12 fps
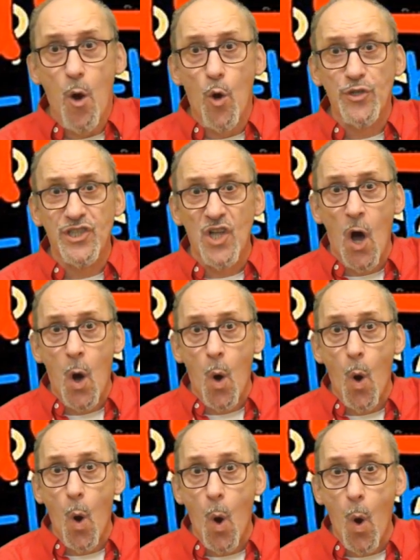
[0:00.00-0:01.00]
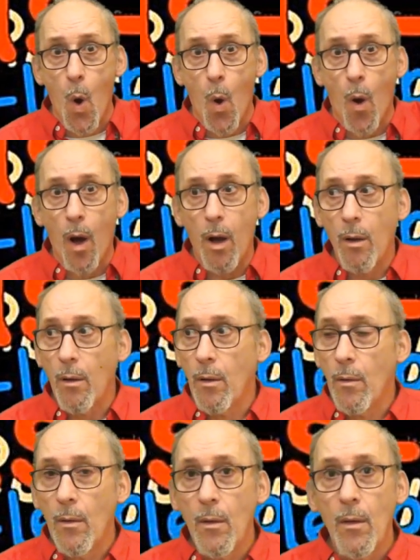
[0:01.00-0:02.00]
Oh, dis donc, oh. oh. Eh,
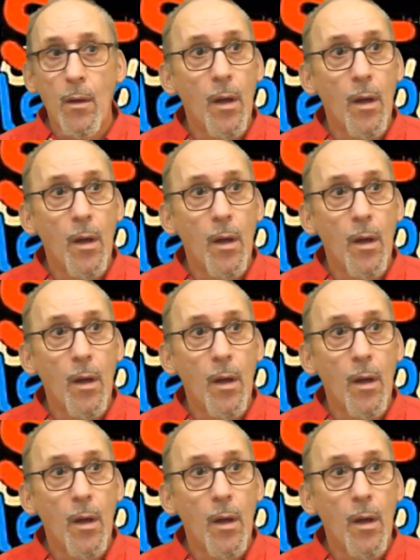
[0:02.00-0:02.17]
oh.